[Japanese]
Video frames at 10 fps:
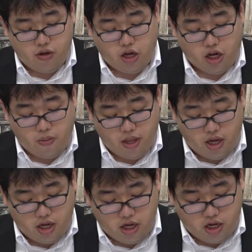易度高め
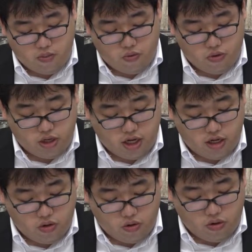な問
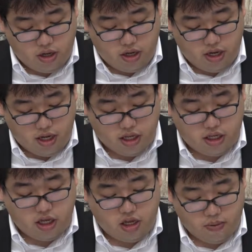題となっ
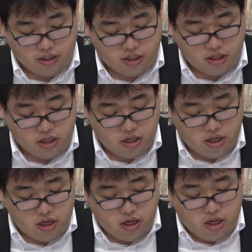ています。
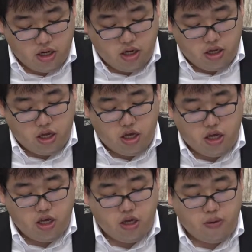
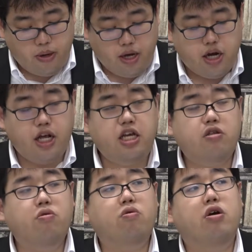で、回
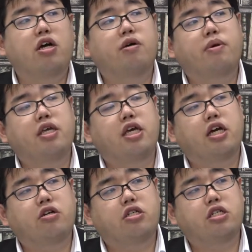答が
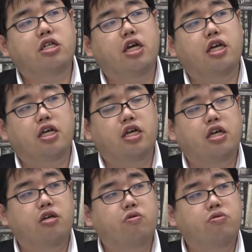200字近
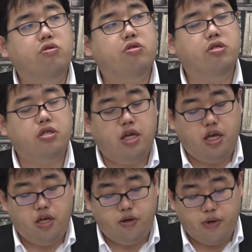い論述、
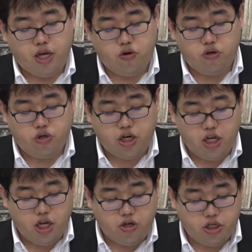150字から
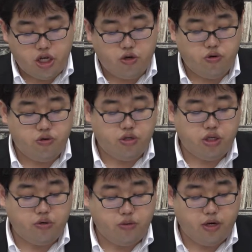200字程度の論述
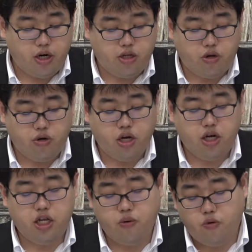が含まれると考
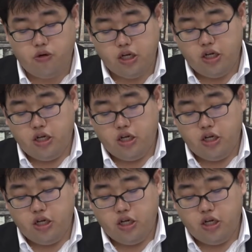えても、